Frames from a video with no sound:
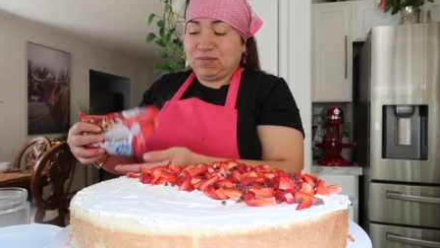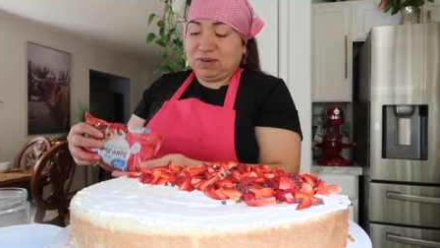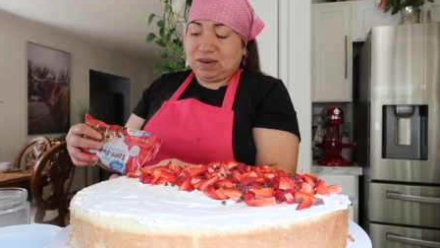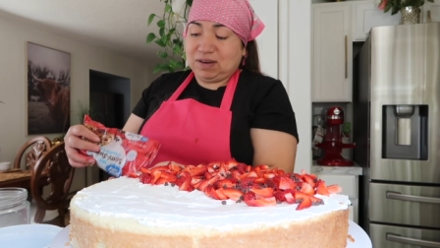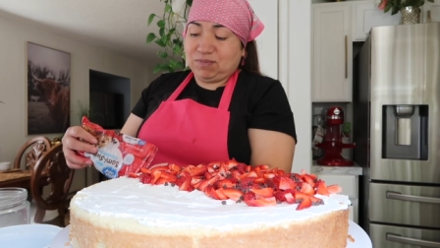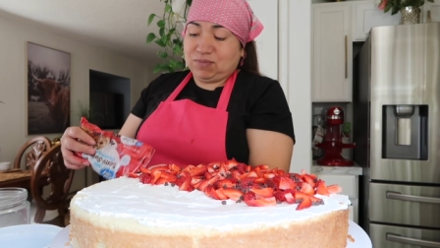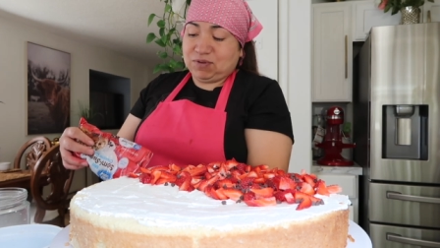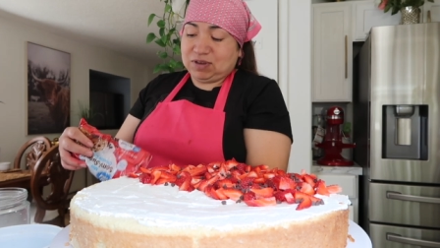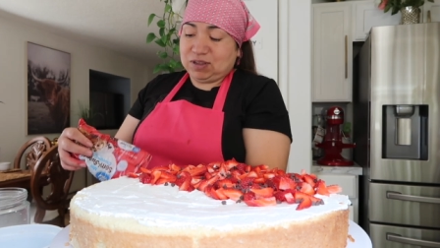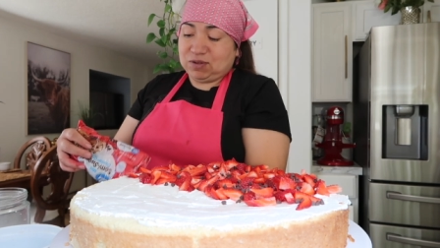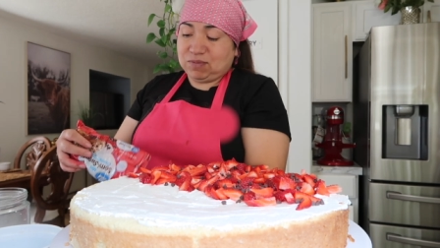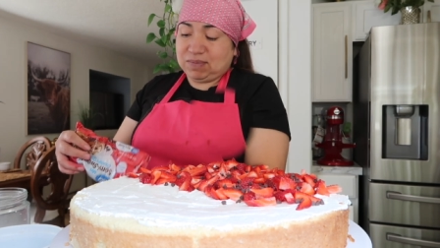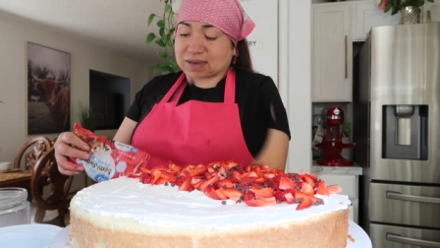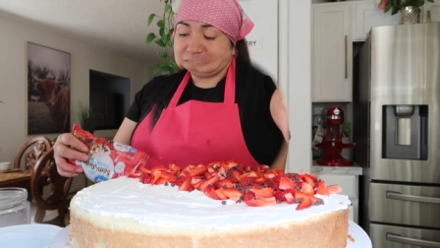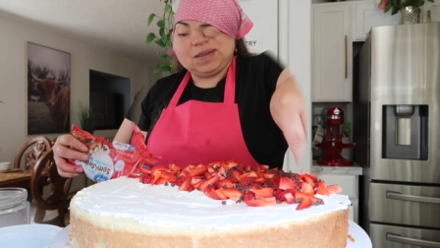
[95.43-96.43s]
a poner un
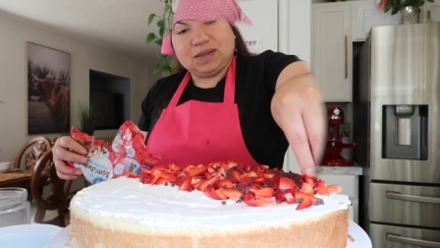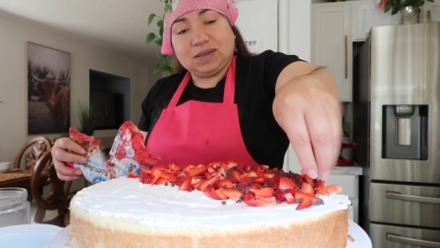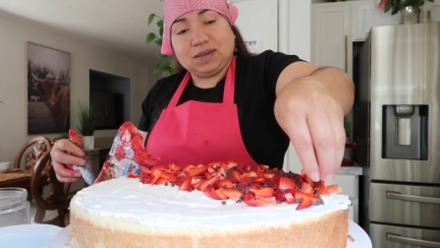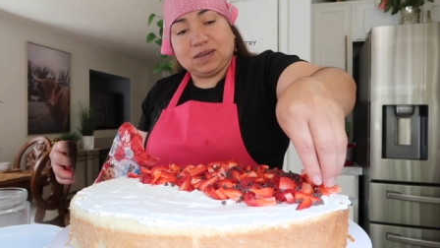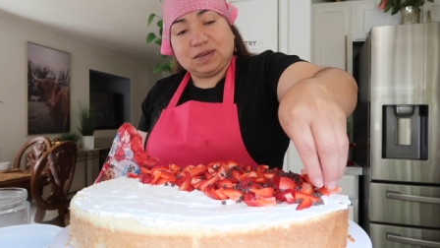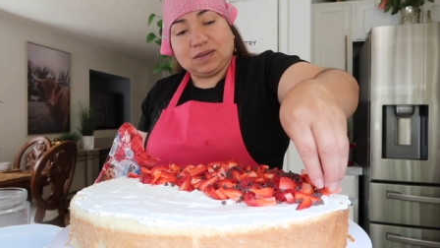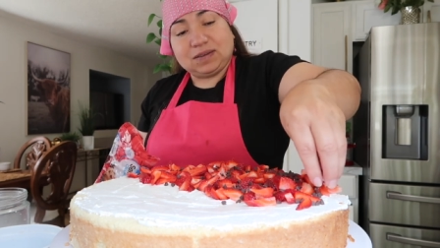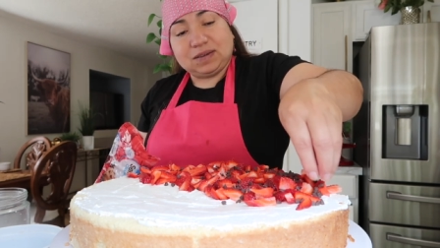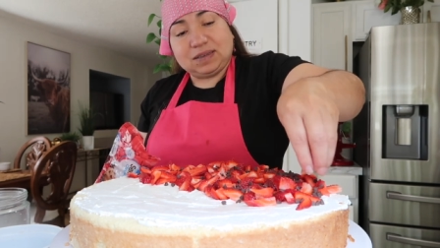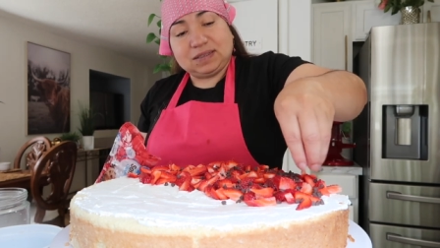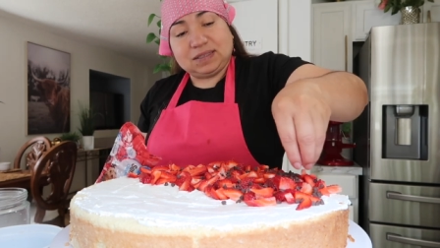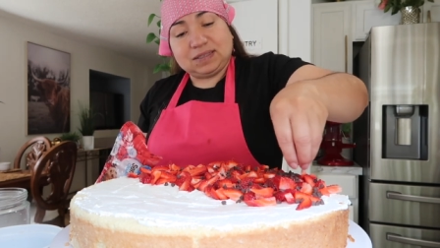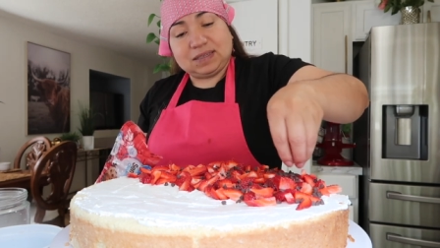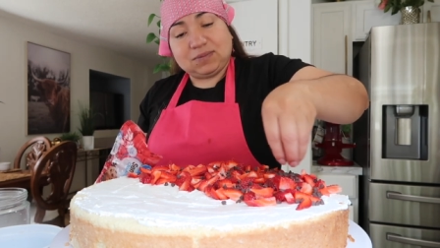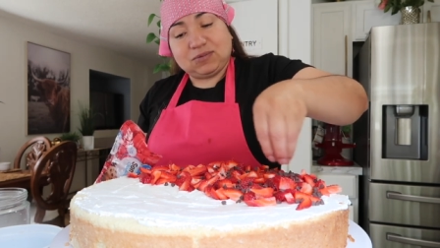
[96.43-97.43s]
poquito más.
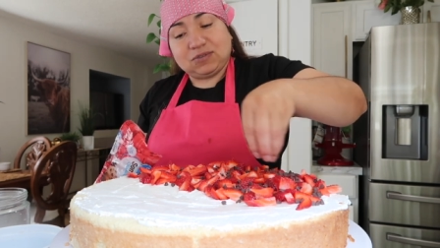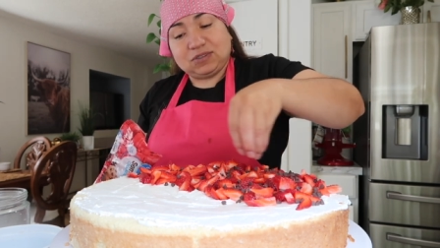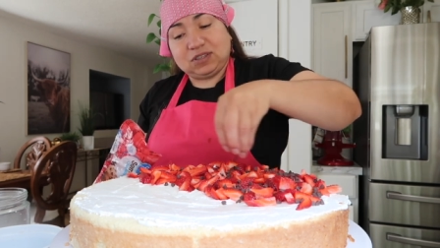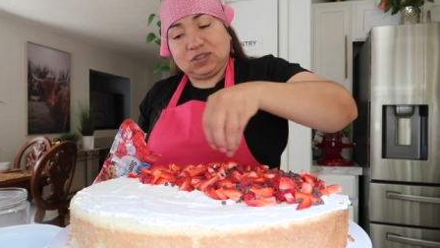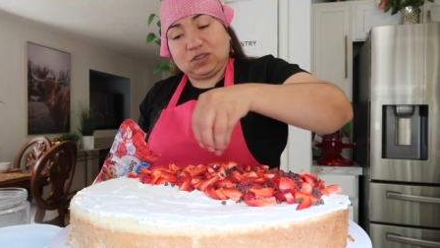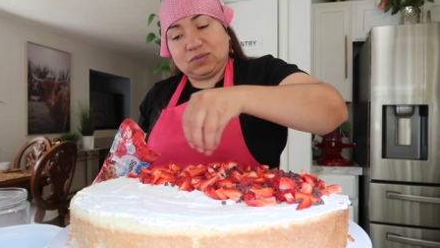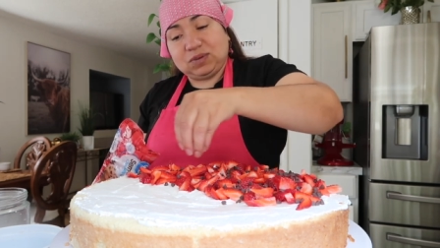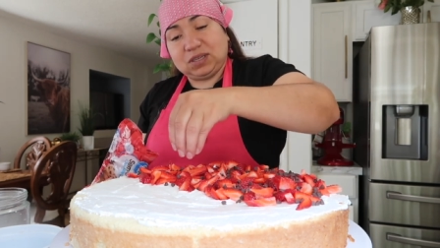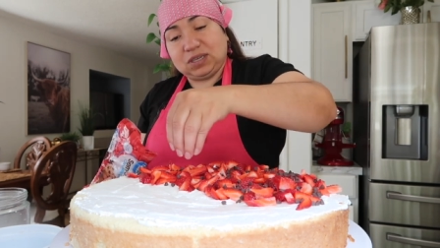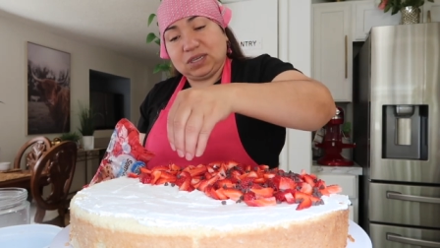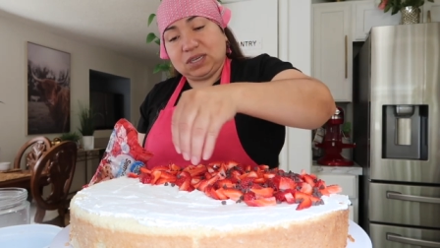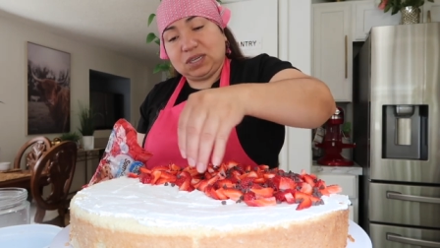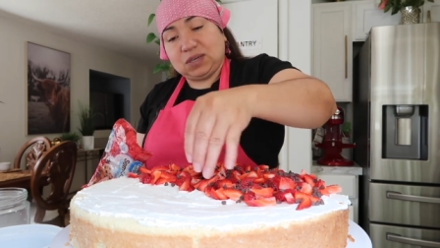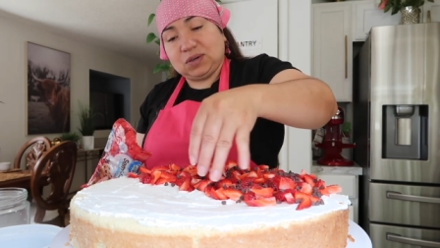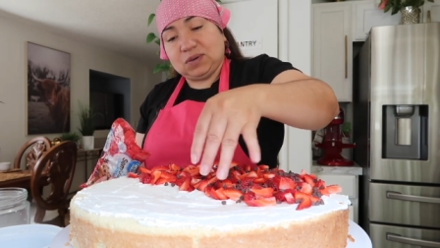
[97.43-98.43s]
Ese saborcito
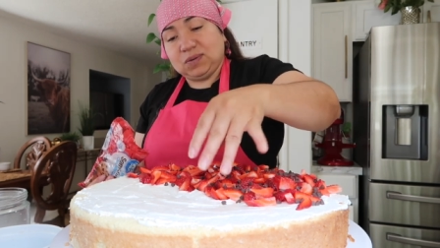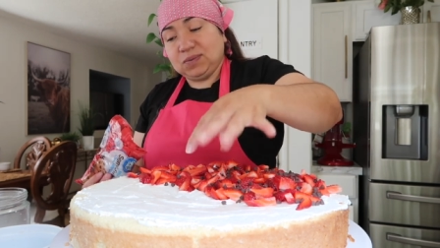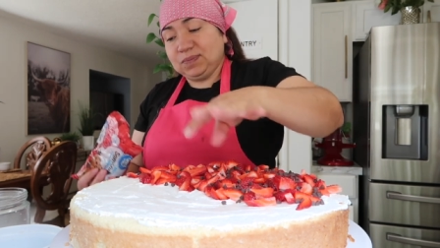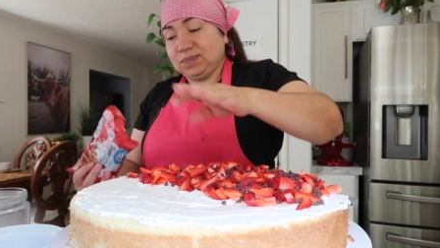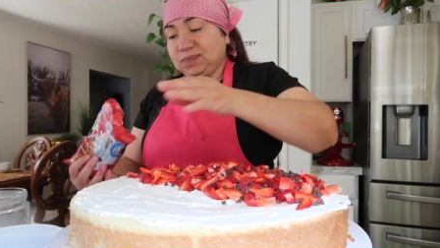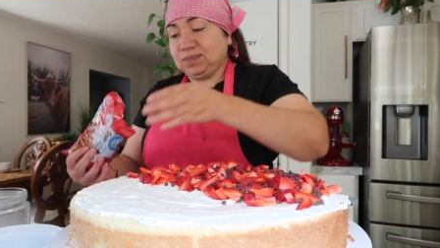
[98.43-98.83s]
bien rico.